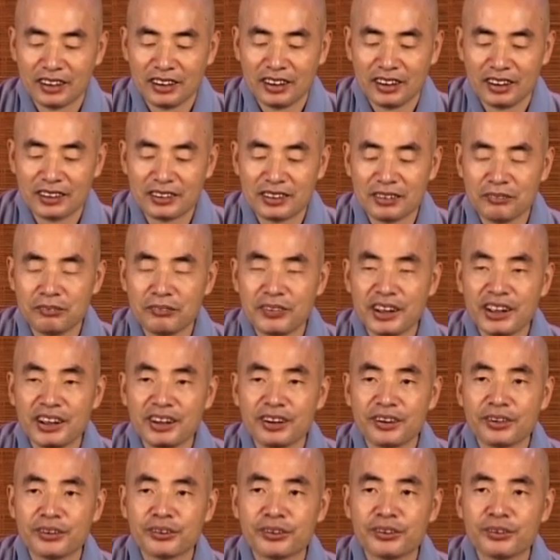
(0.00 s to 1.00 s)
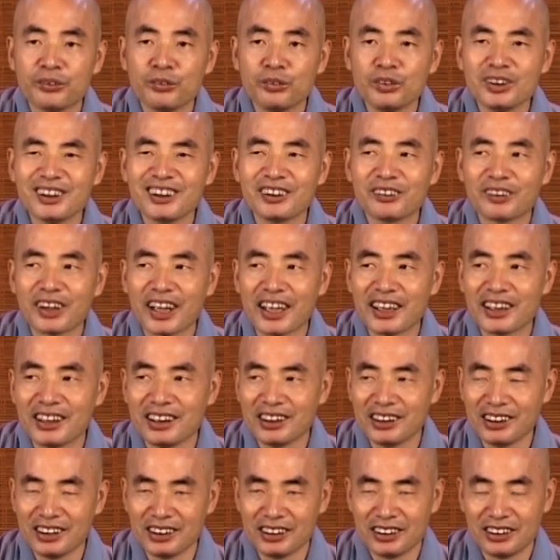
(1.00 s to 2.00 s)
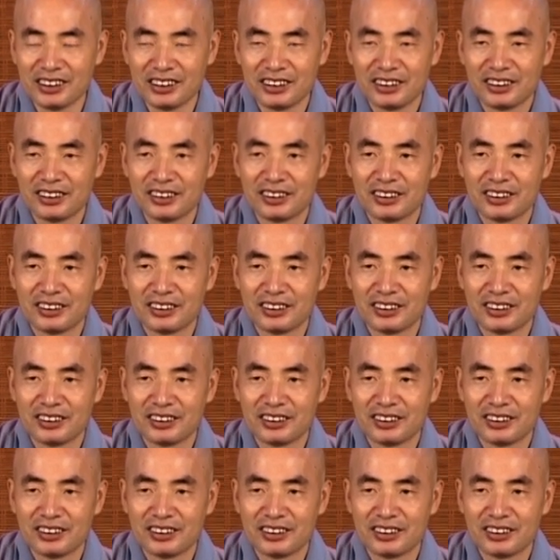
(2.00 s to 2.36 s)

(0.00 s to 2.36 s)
而是没有永久的意义。